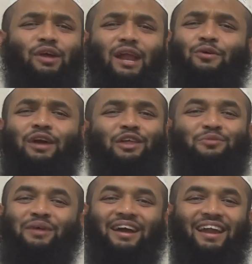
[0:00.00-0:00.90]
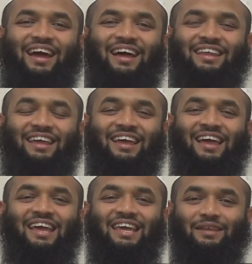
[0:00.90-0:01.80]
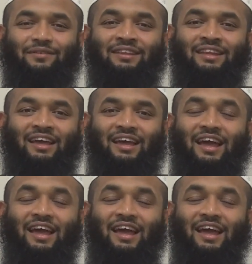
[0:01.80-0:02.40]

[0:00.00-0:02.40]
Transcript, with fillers: அளவுக்கு எதுவுமே கிடையாது இது வந்து